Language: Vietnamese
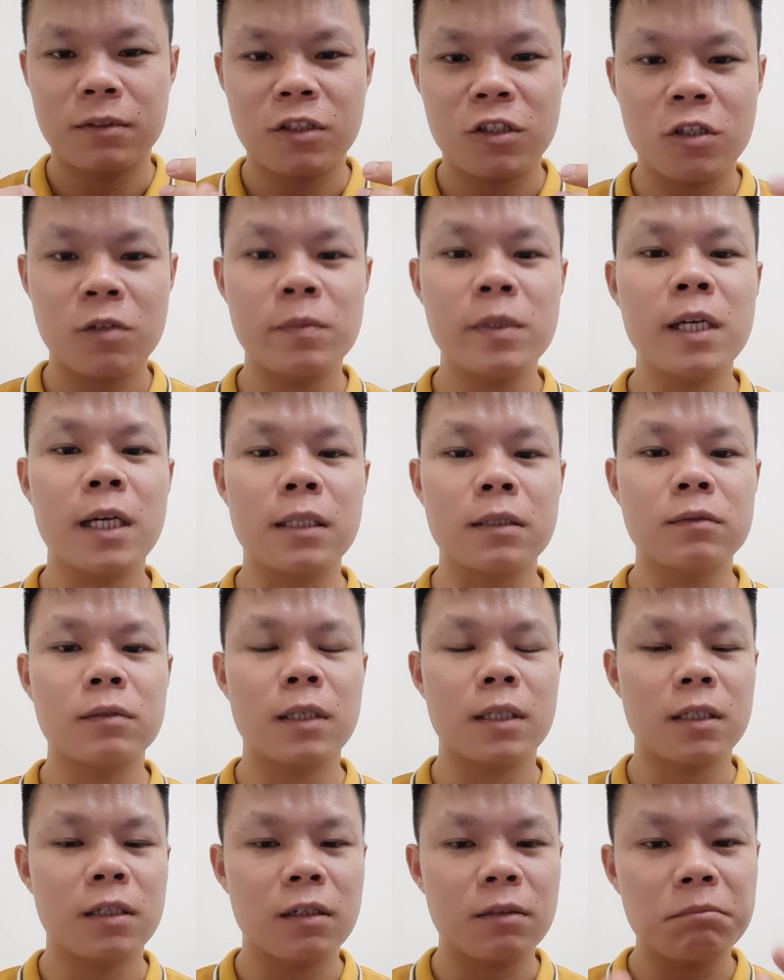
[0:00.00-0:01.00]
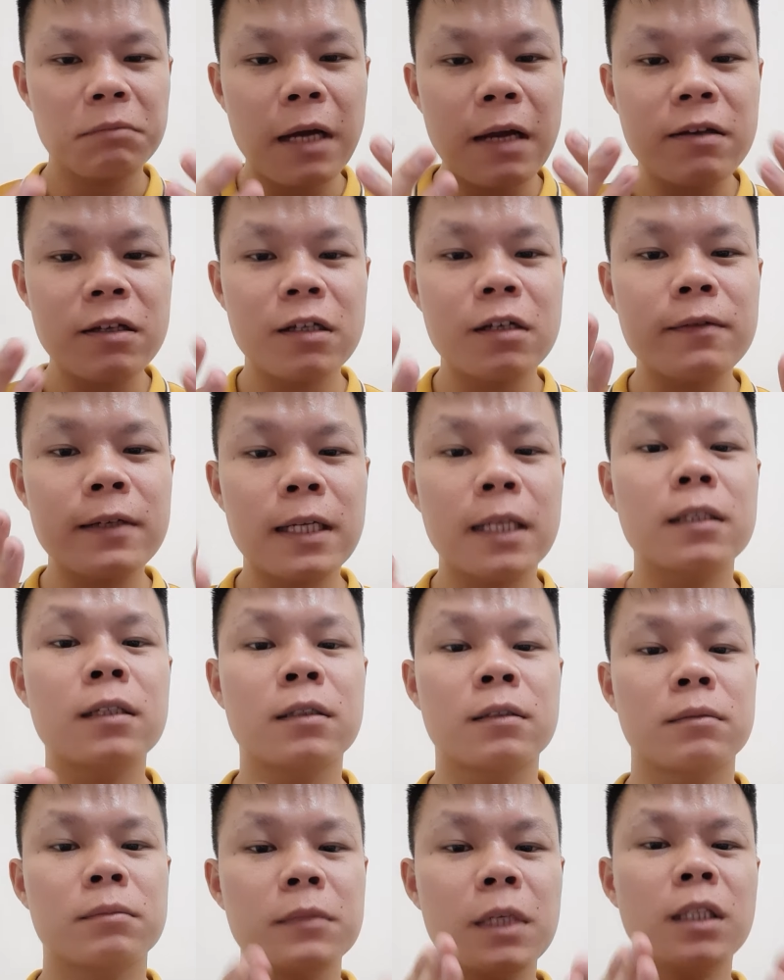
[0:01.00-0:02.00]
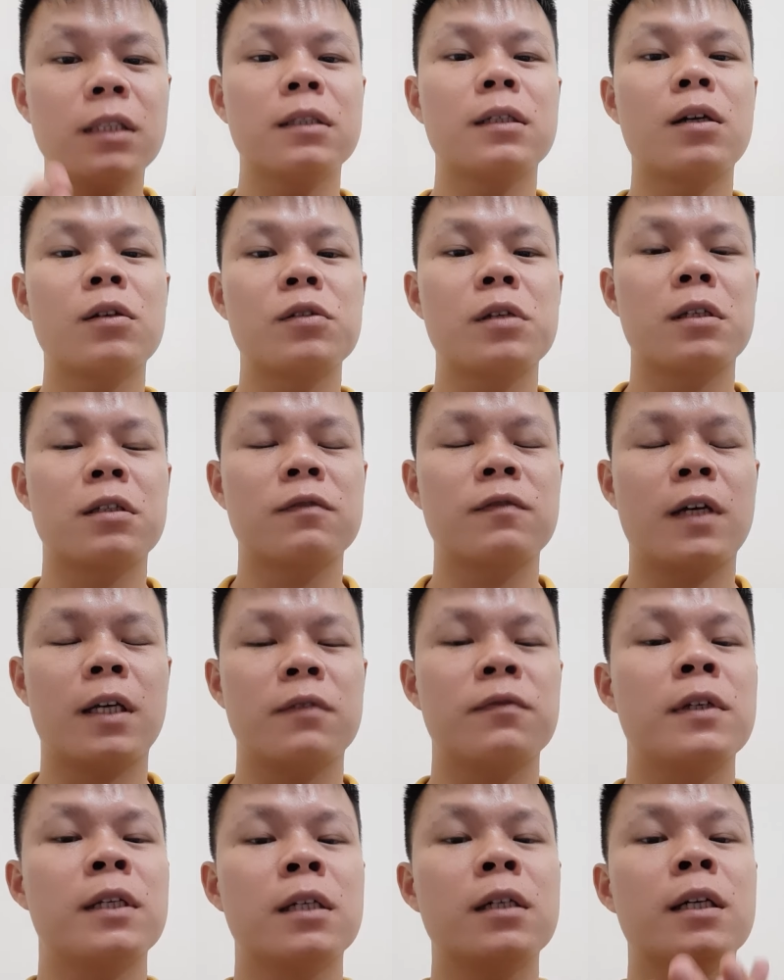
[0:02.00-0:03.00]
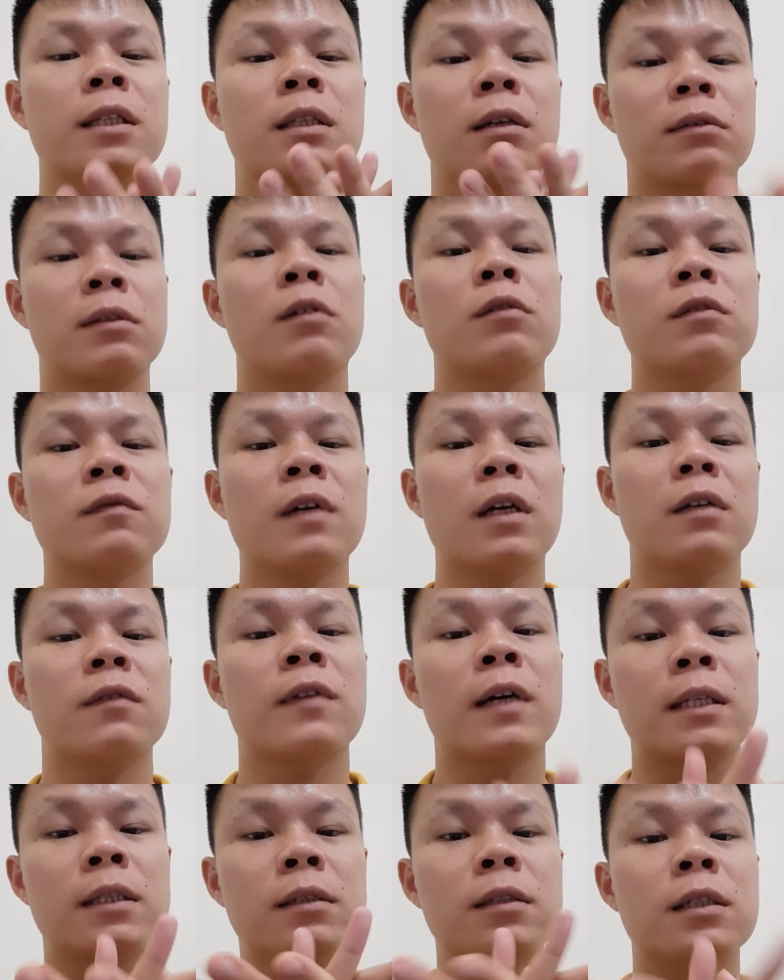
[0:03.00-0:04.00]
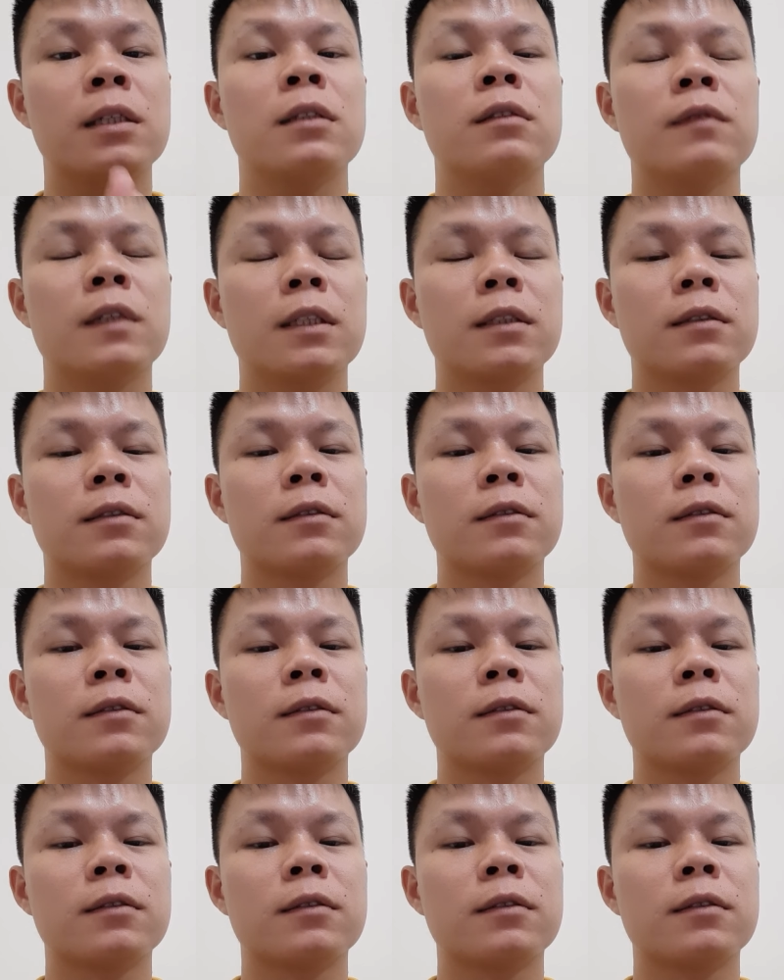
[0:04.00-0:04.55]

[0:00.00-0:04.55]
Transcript: có bí ẩn đúng không ạ bao nhiêu các bạn đã từng biết những câu chuyện như vậy và những người tổng thống như vậy và những người như vậy